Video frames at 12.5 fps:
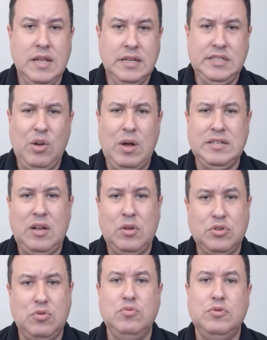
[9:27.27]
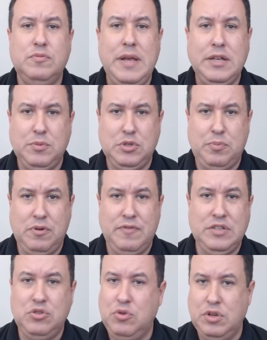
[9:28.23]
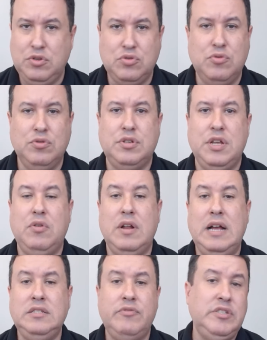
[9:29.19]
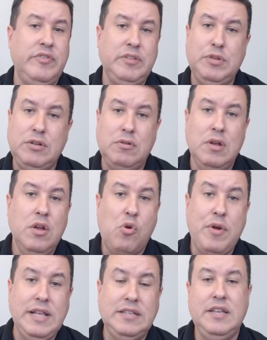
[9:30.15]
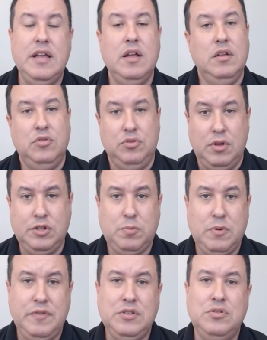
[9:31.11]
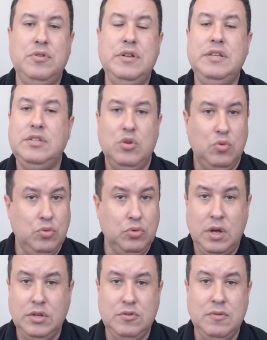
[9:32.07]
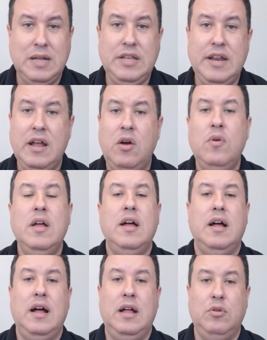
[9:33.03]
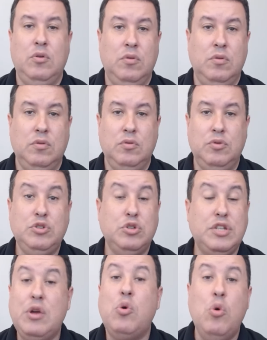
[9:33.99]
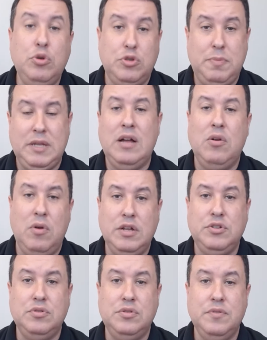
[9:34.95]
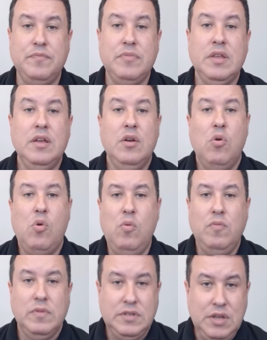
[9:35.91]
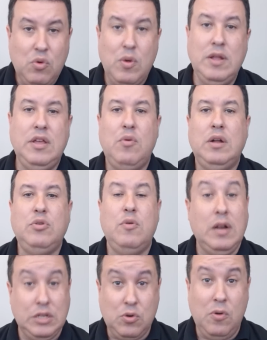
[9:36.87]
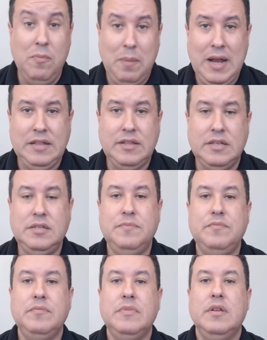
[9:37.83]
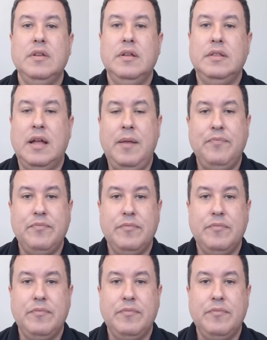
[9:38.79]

são as aulas com os mesmos professores dos cursos regulares, então você vai poder conhecer nossos professores, o nosso material, o, os nossos recursos pedagógicos, com 54 aulas completas, tá?